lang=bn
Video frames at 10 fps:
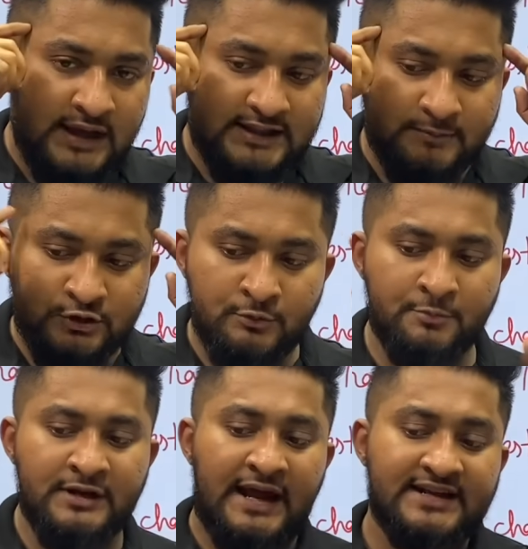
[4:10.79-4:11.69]
দেখবা তোমার
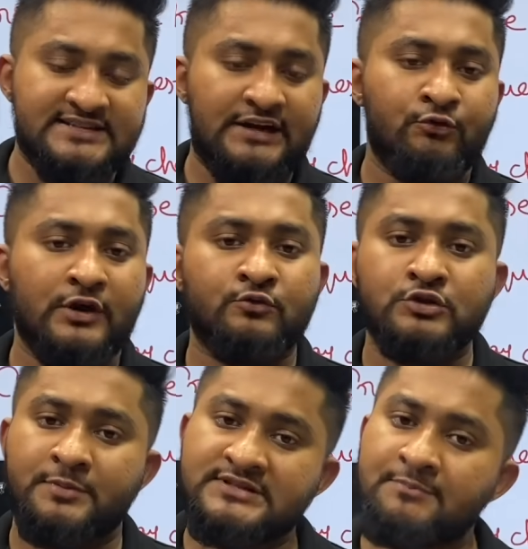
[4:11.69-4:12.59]
ব্রেন আরেক জায়গায় ফোকাস
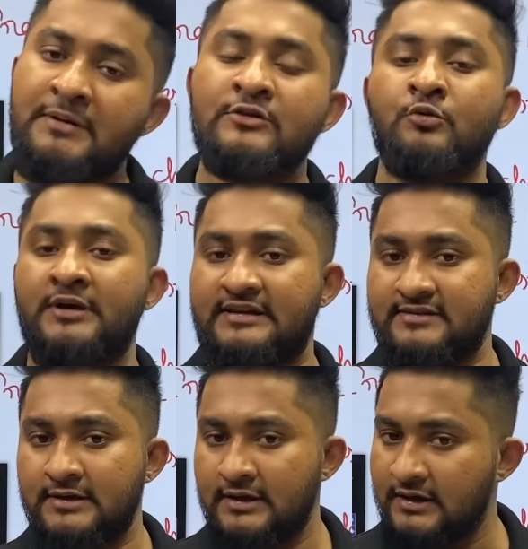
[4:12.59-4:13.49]
খুঁজে পাইছে পেন কমে গেছে
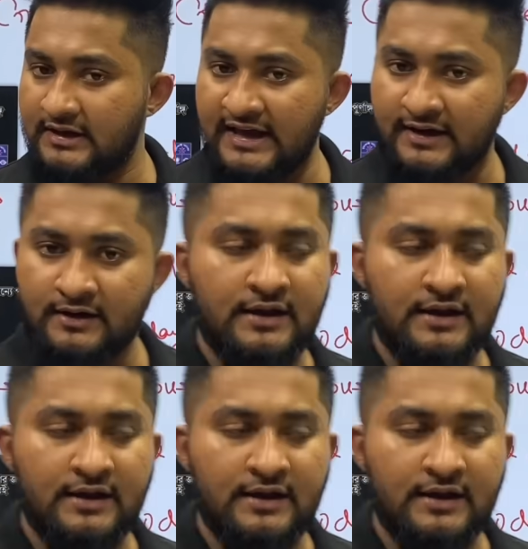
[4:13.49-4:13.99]
ক্লিয়ার